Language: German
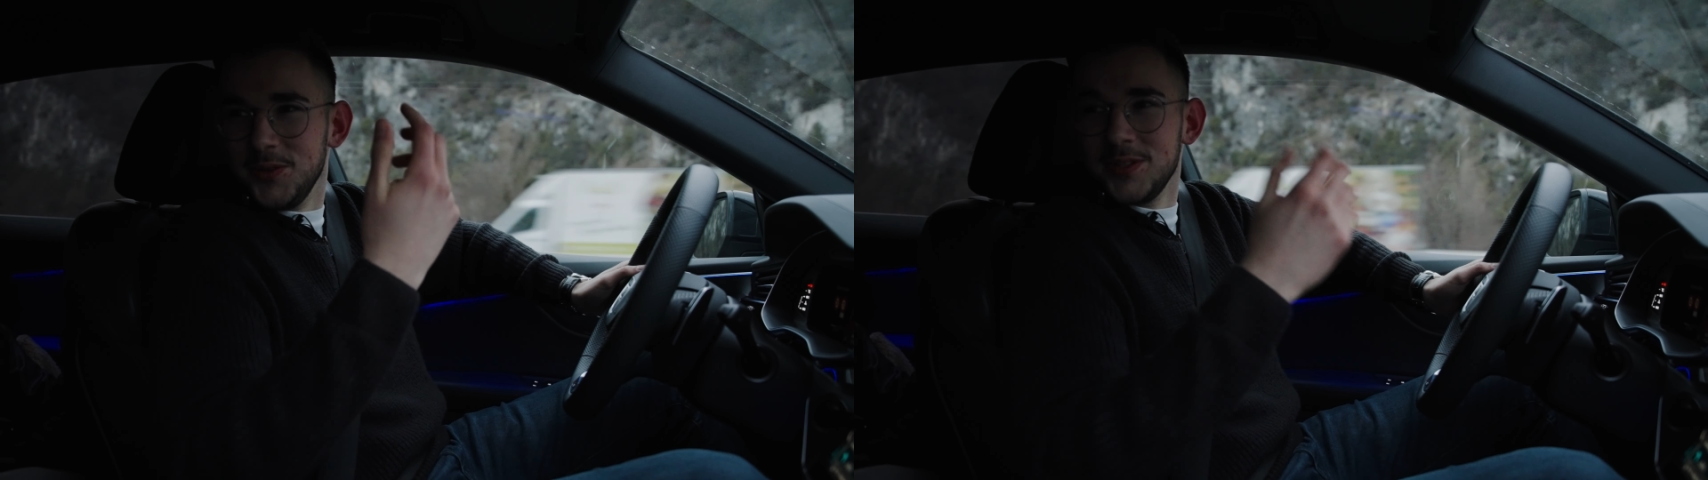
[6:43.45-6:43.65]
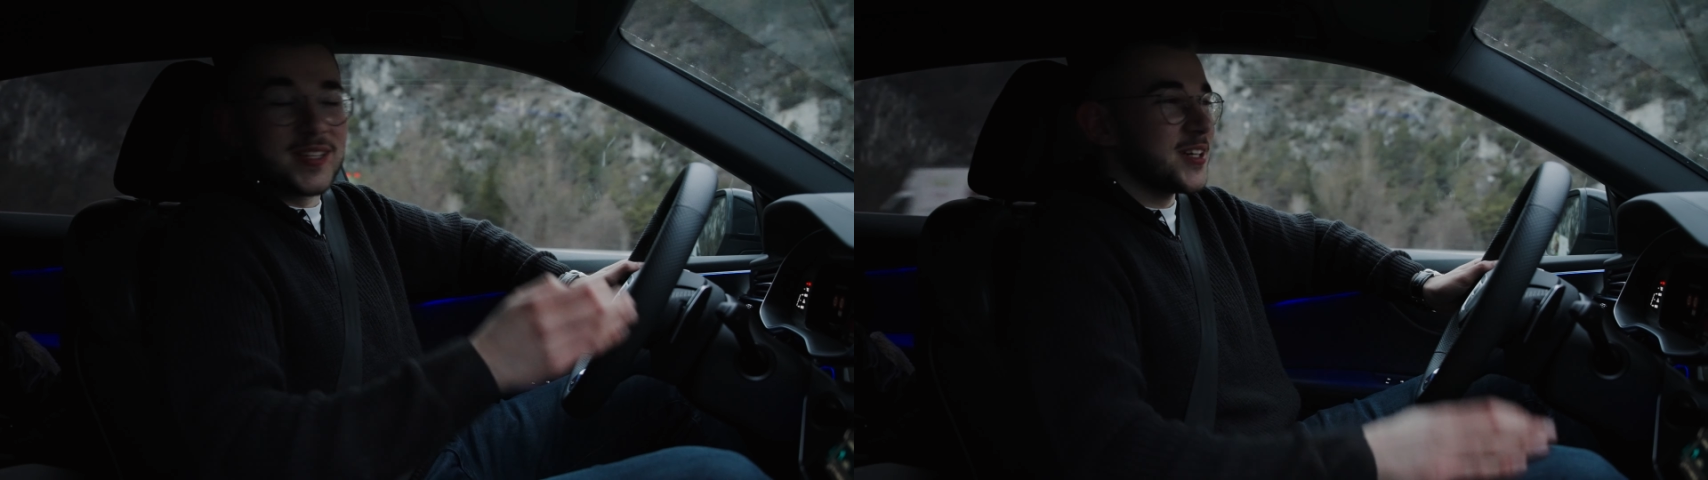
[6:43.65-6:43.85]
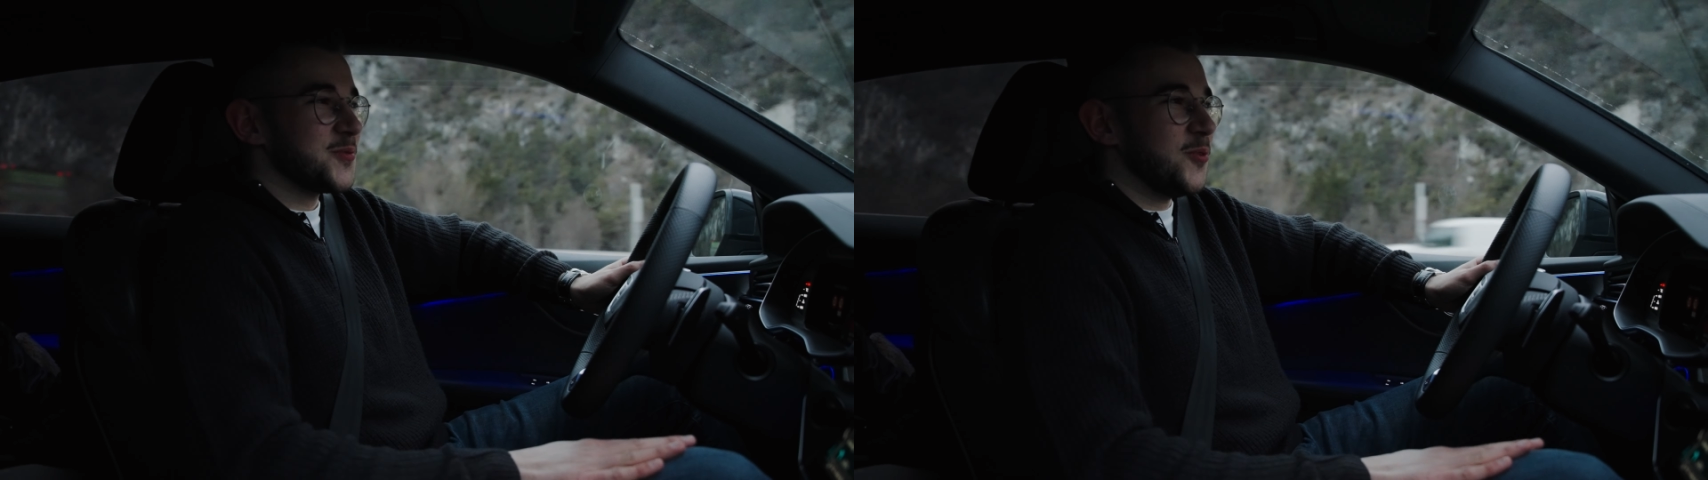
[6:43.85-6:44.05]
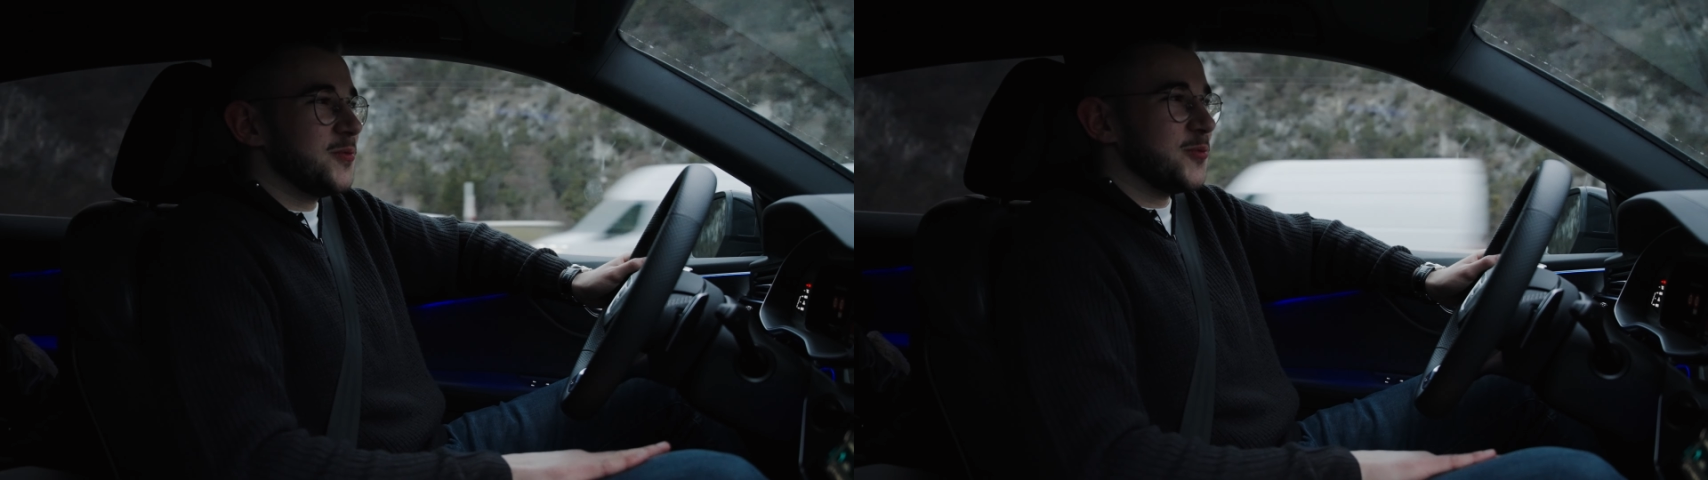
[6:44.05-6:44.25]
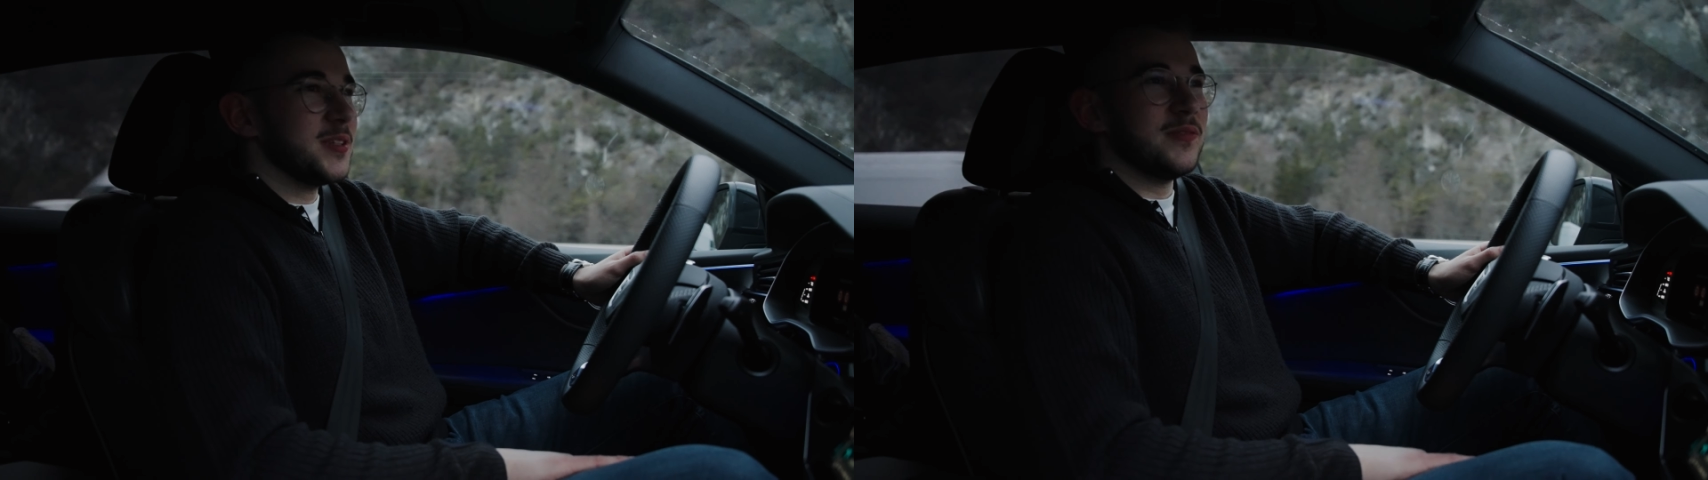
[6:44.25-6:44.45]
Österreich
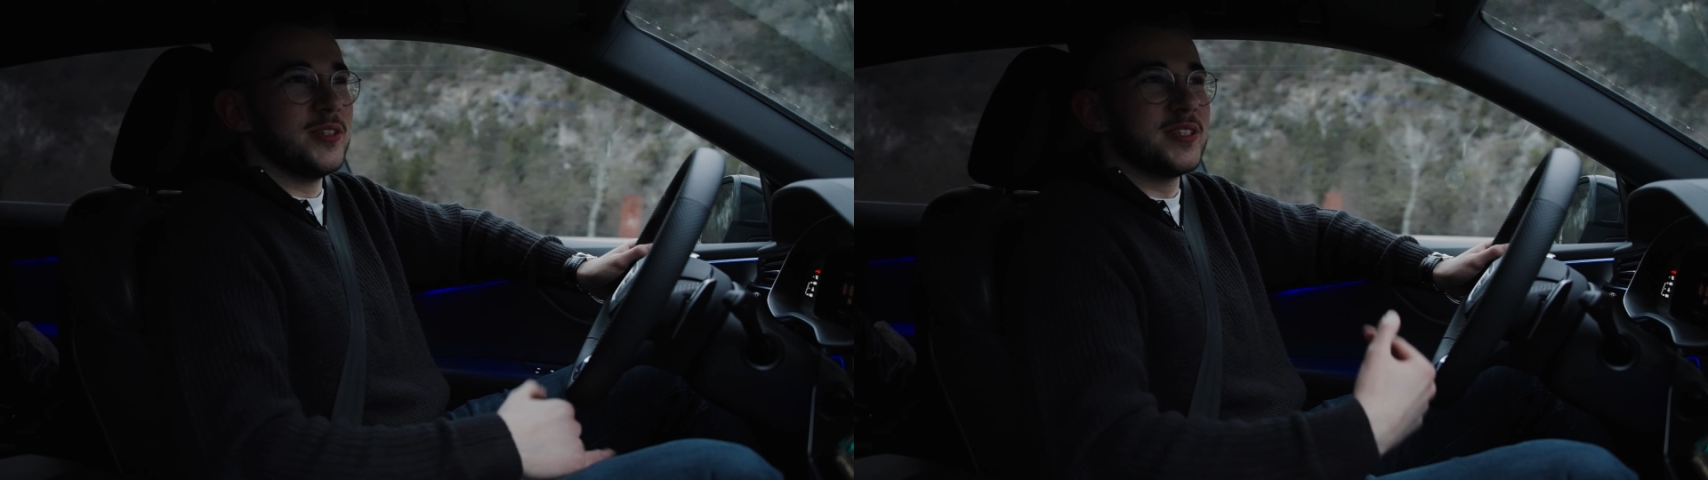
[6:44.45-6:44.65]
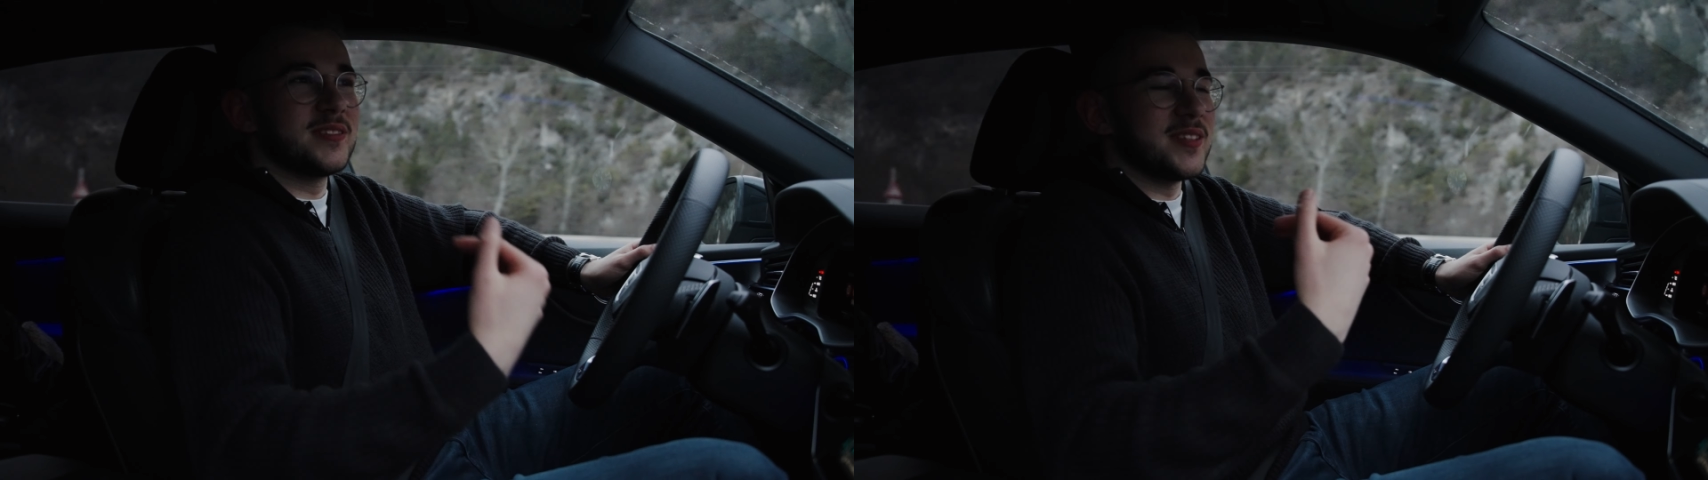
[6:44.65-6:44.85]
wohnen würde, würde ich,